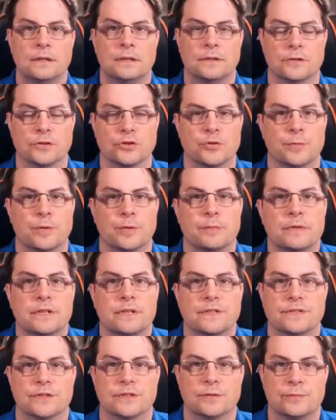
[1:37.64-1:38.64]
Dans ce premier
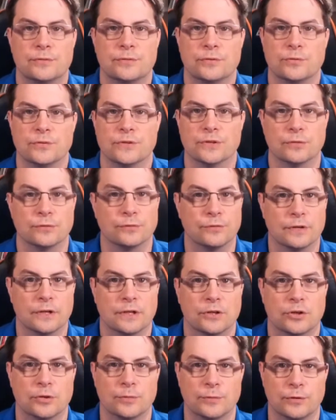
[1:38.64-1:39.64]
exemple, nous allons voir
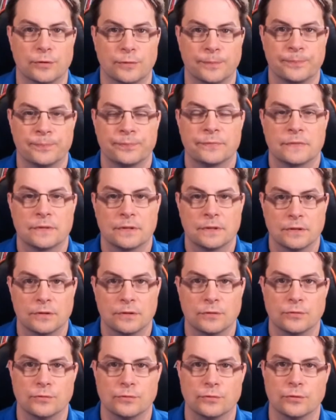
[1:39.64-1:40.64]
comment
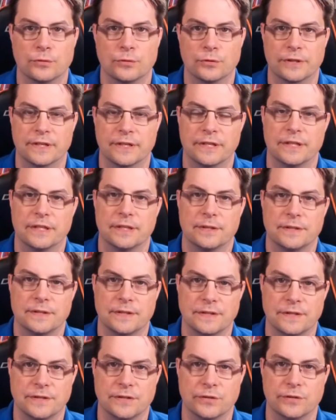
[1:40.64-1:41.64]
euh, créer des
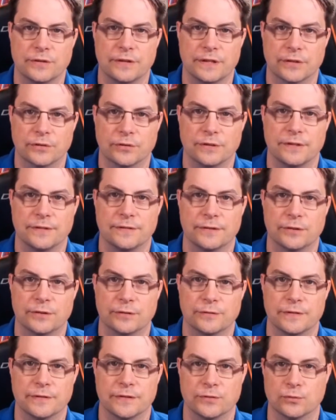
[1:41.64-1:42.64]
dictionnaires de différentes
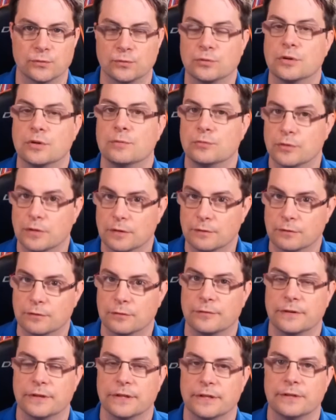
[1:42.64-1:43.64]
façons, comme nous l'avons
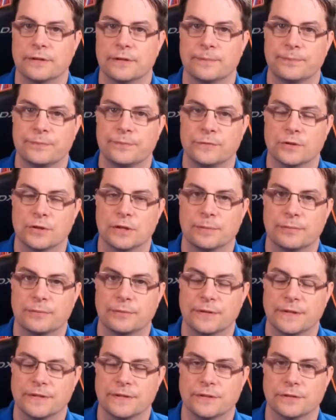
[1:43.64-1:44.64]
fait dans la
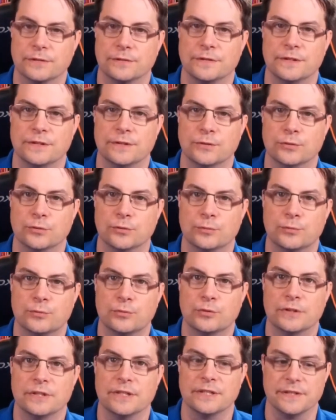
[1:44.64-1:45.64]
précédente vidéo
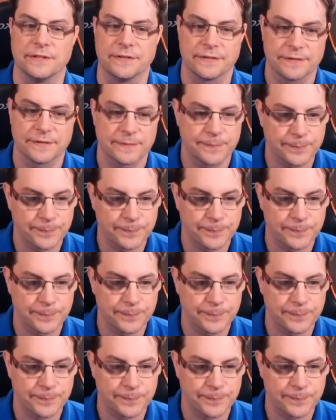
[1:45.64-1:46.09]
pour les listes.